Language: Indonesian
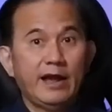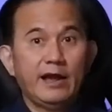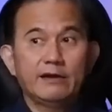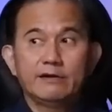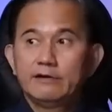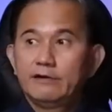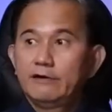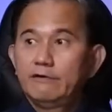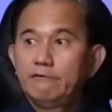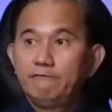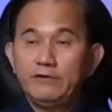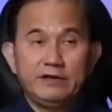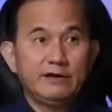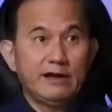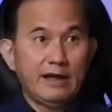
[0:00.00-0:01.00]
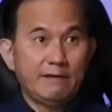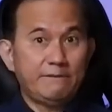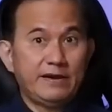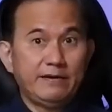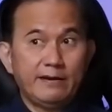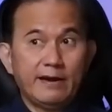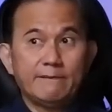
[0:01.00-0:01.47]
ya, Fin
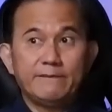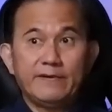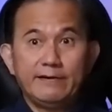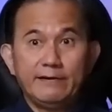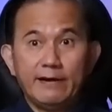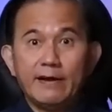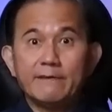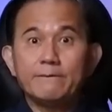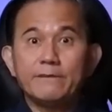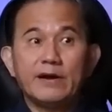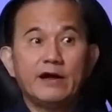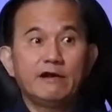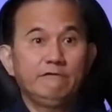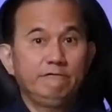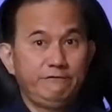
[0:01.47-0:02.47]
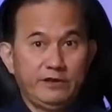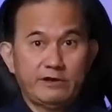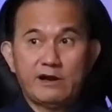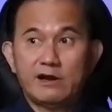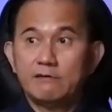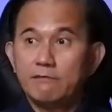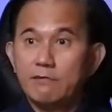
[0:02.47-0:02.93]
888,
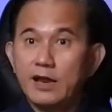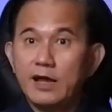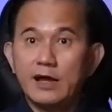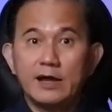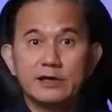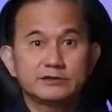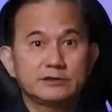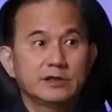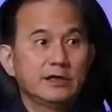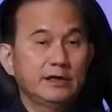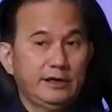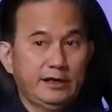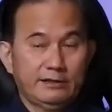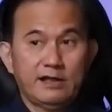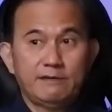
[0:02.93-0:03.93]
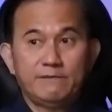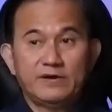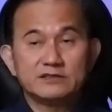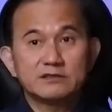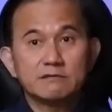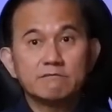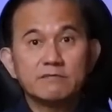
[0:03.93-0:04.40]
Viral Blast, Net
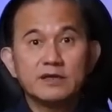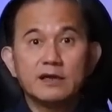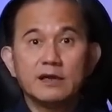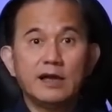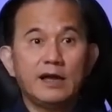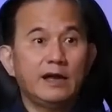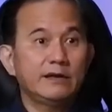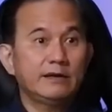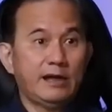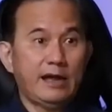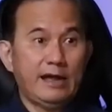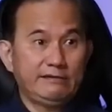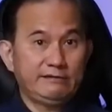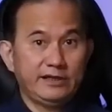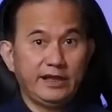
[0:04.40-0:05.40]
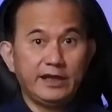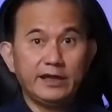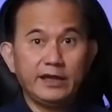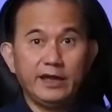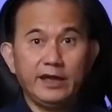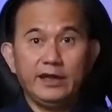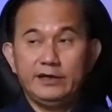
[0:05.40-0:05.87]
89,
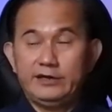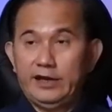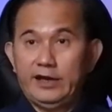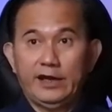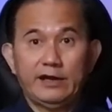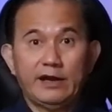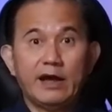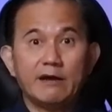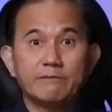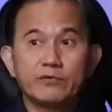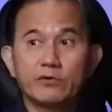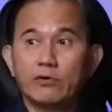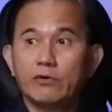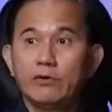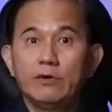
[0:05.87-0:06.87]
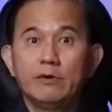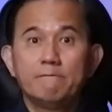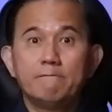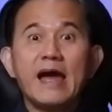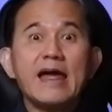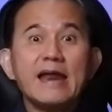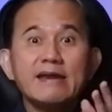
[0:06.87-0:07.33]
ATG, DNA Pro.
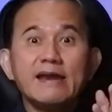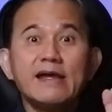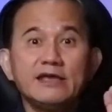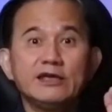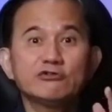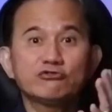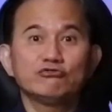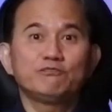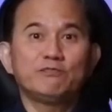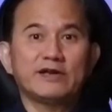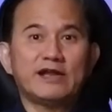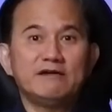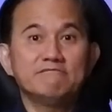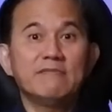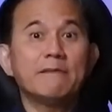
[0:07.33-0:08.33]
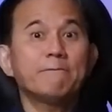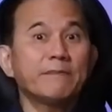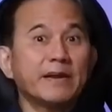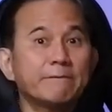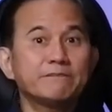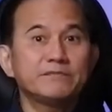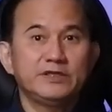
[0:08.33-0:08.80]
Mana itu peran
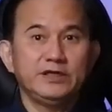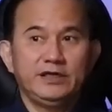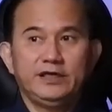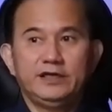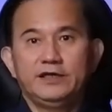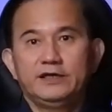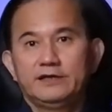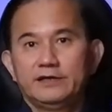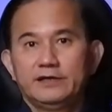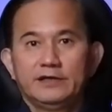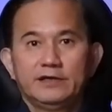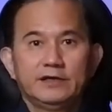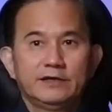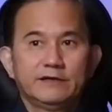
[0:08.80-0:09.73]
Bapepti?